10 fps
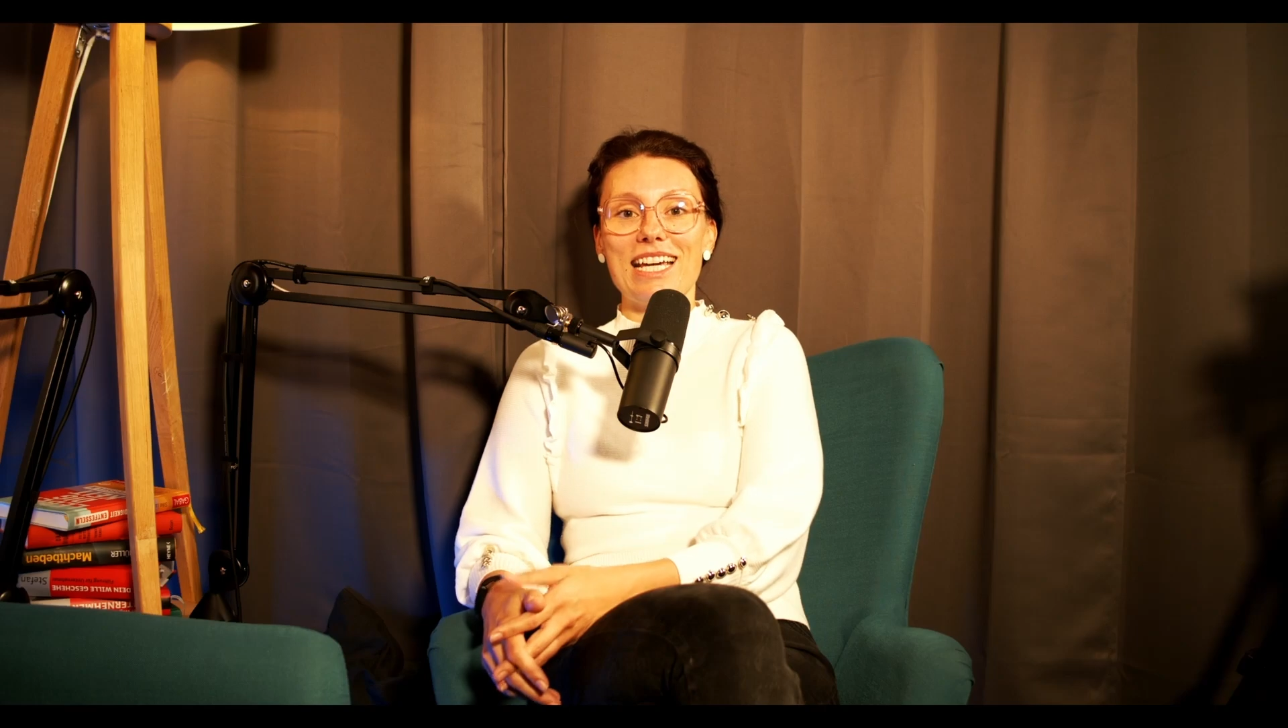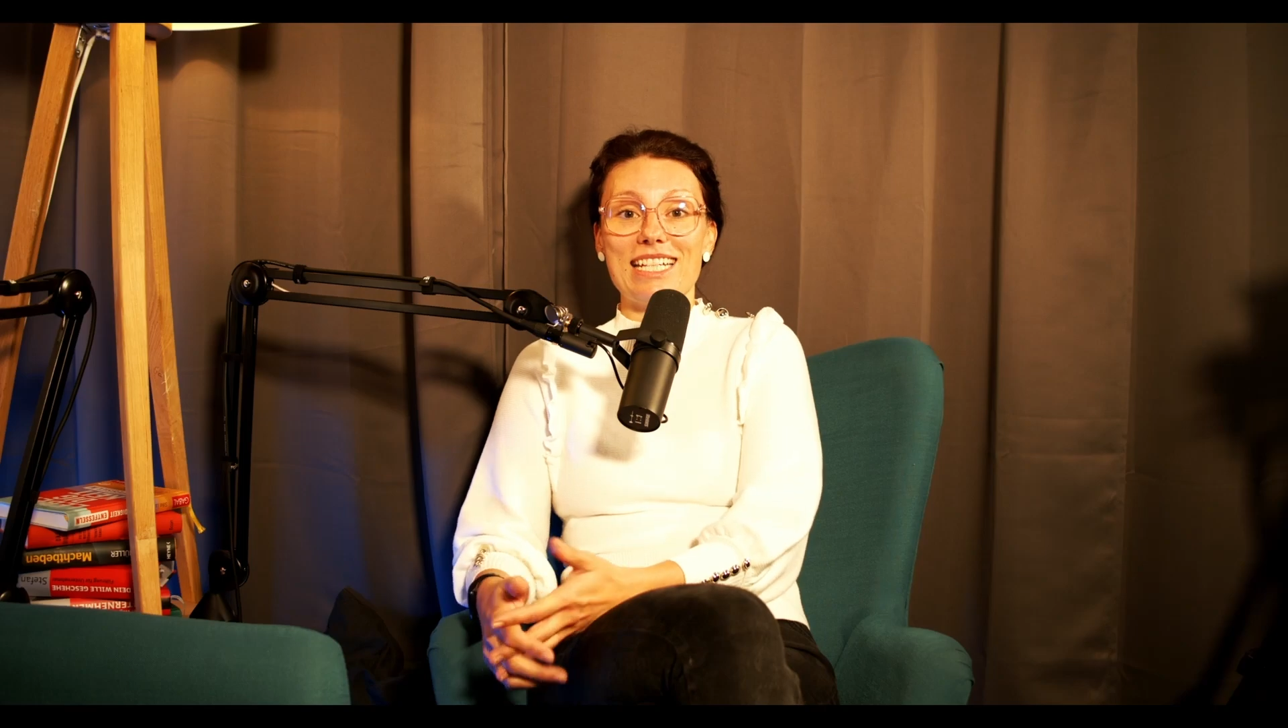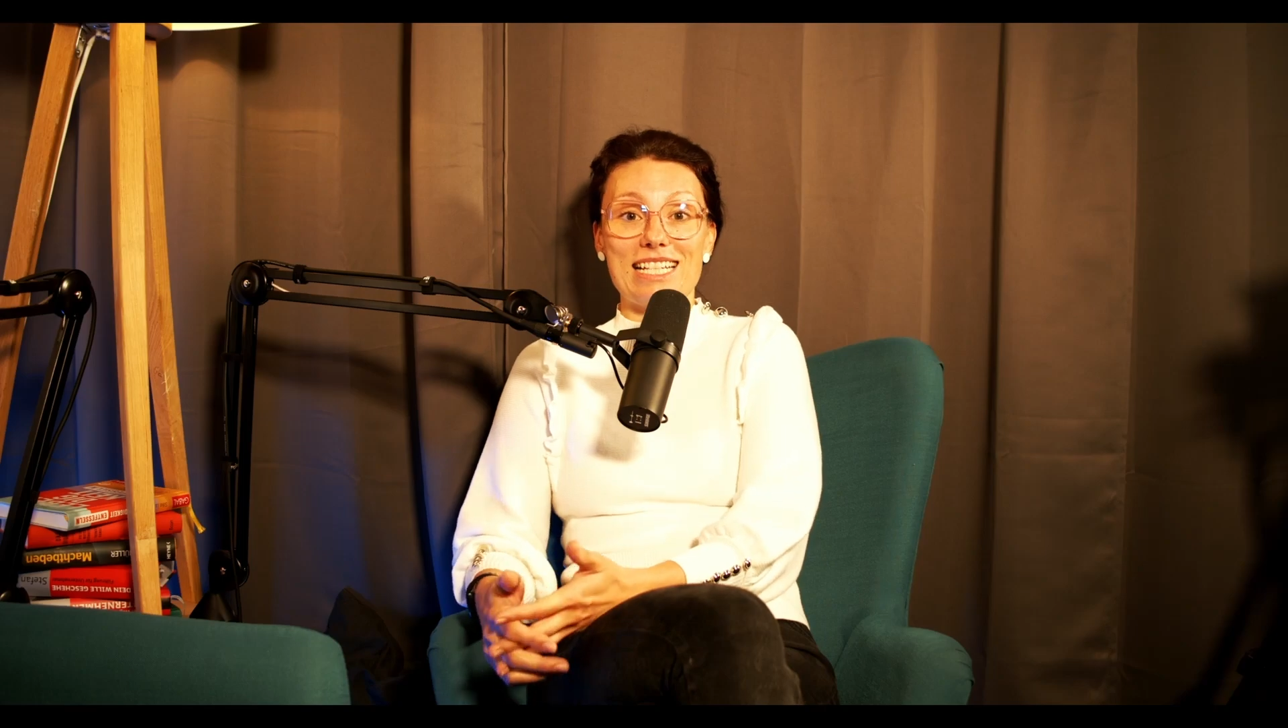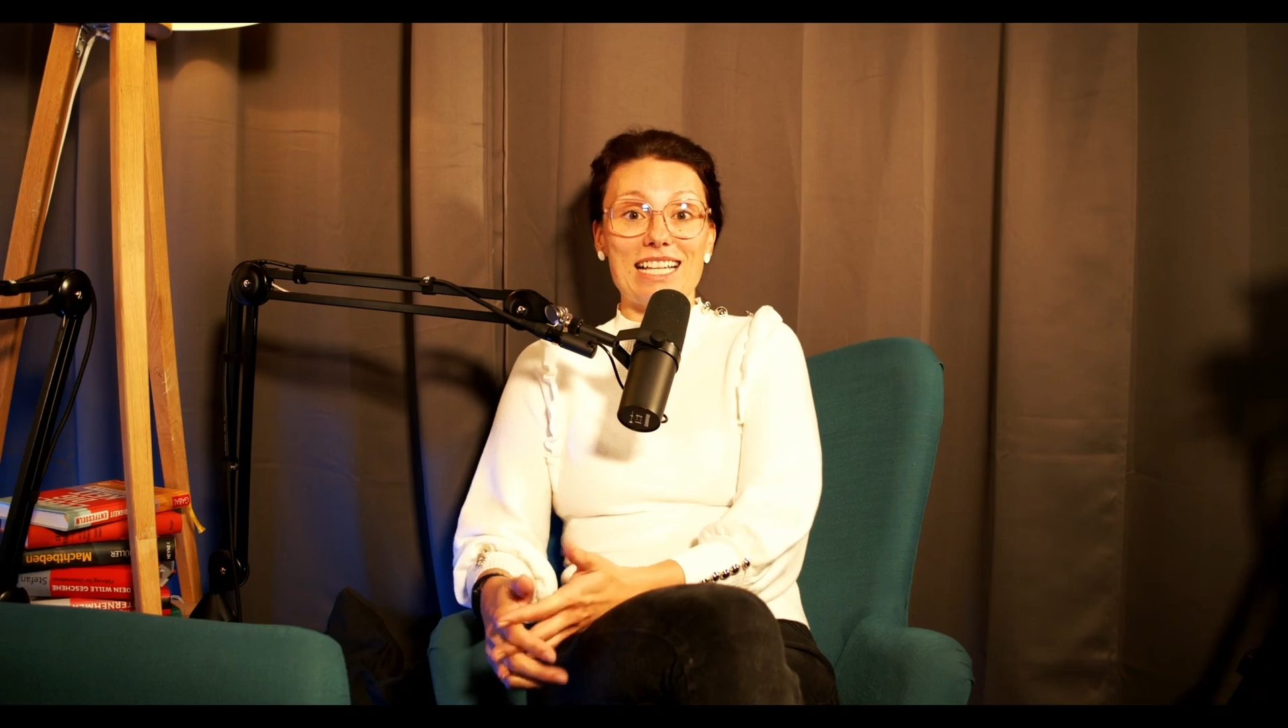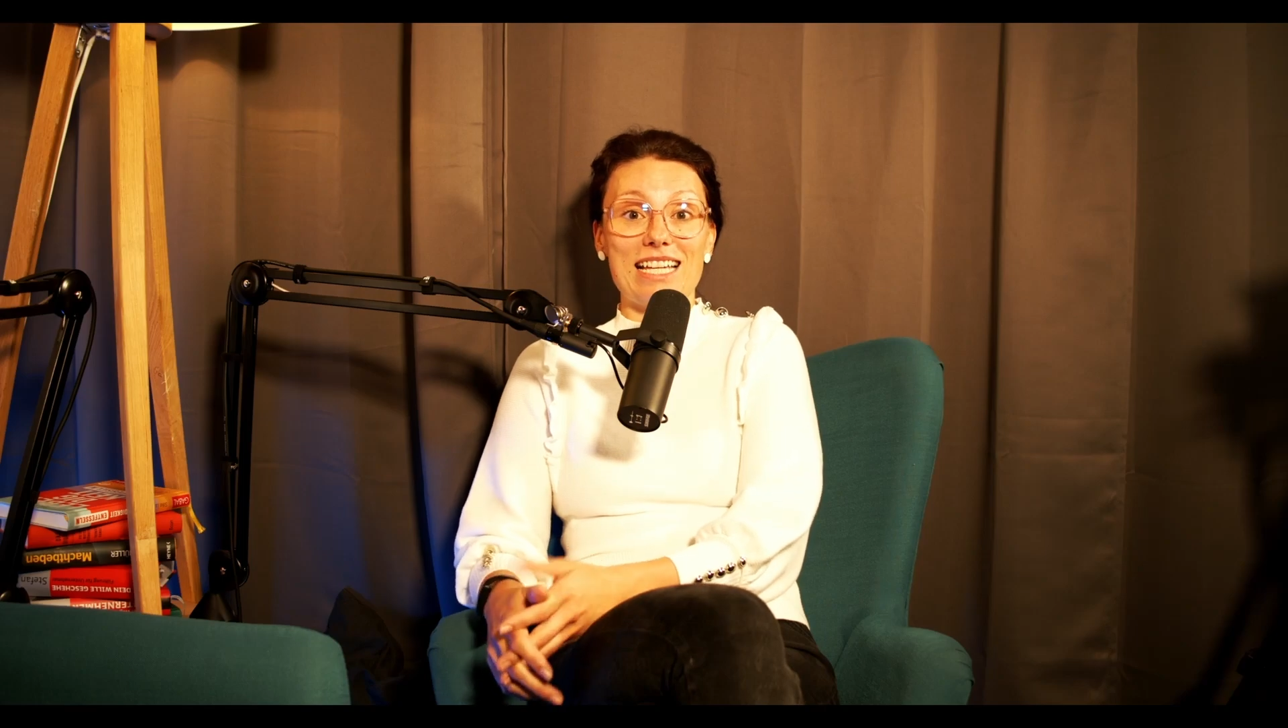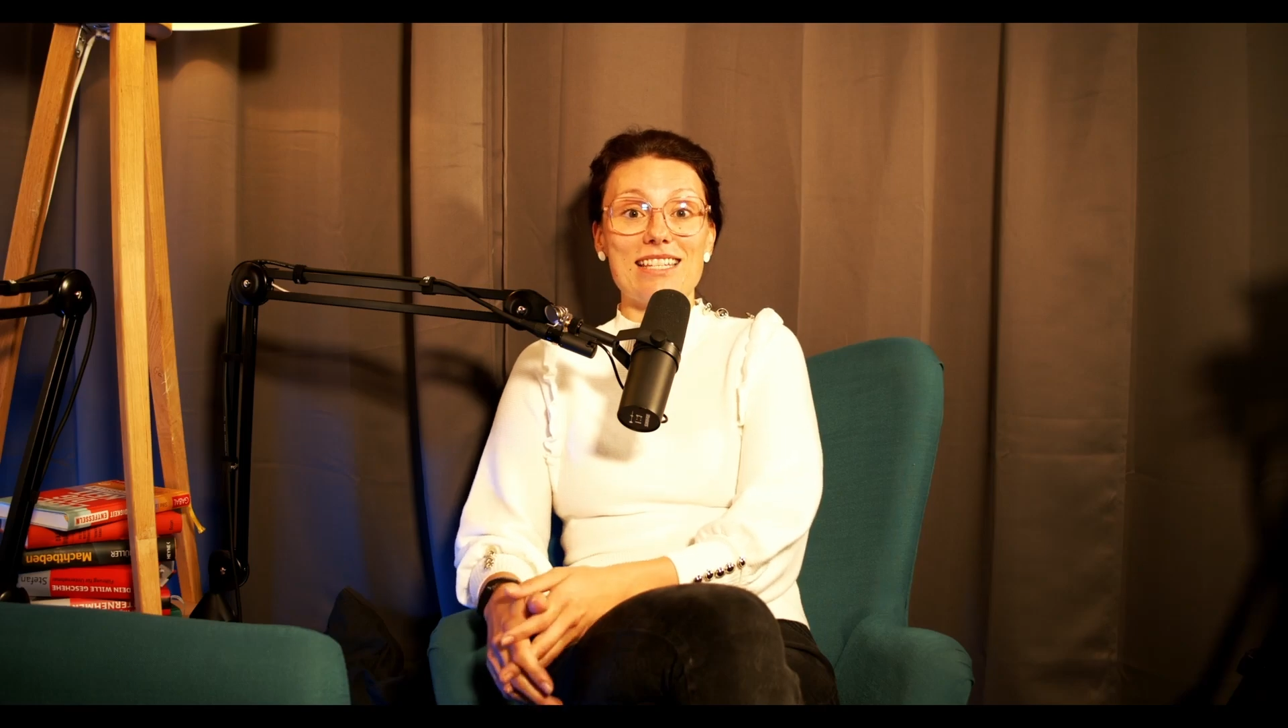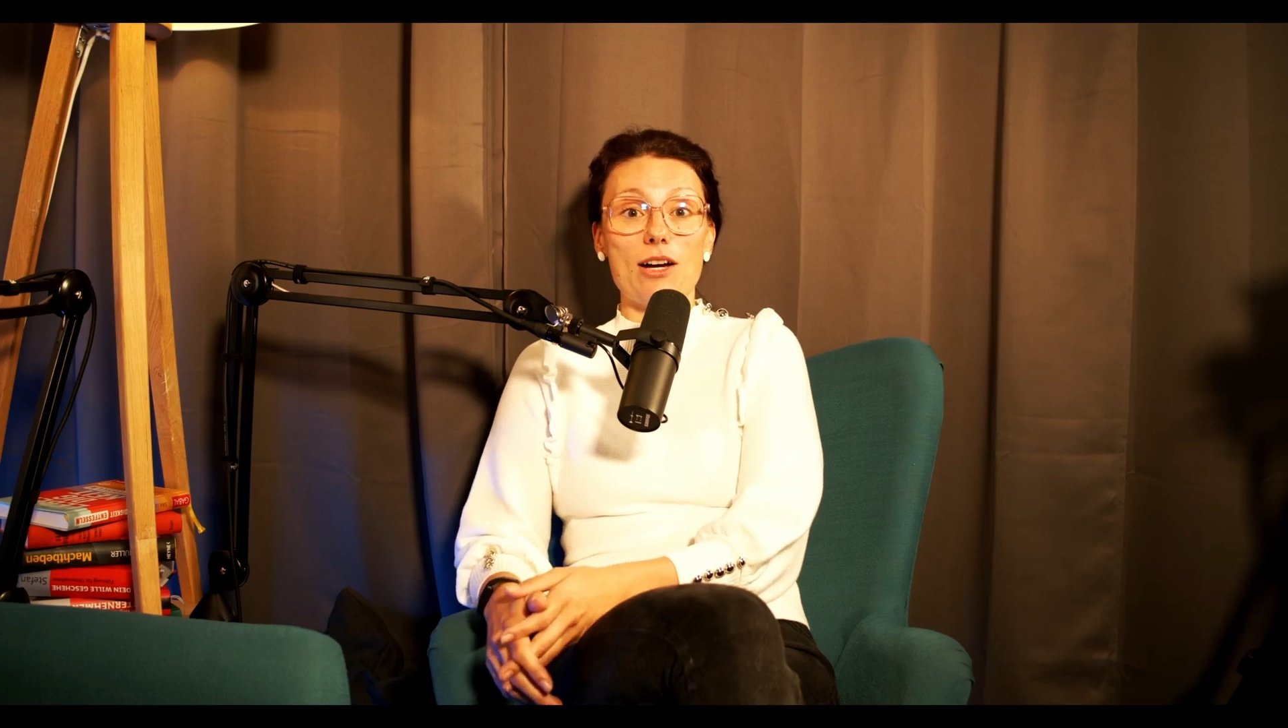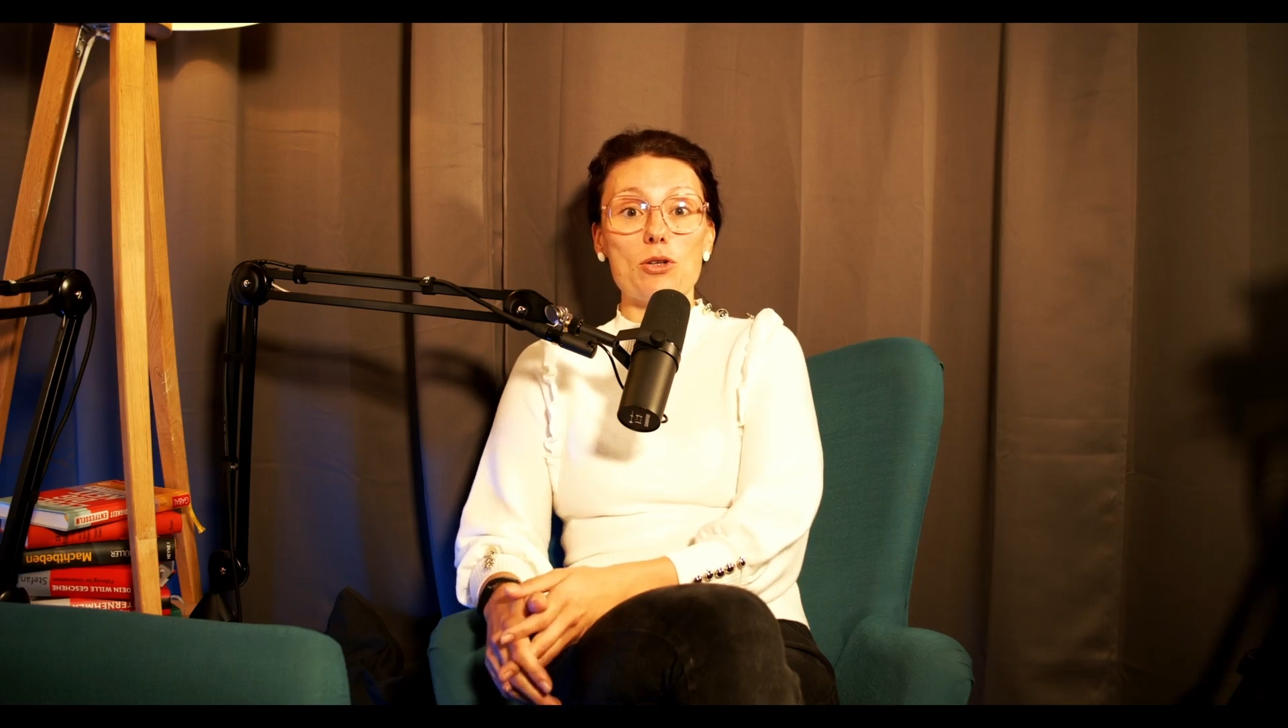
das Ganze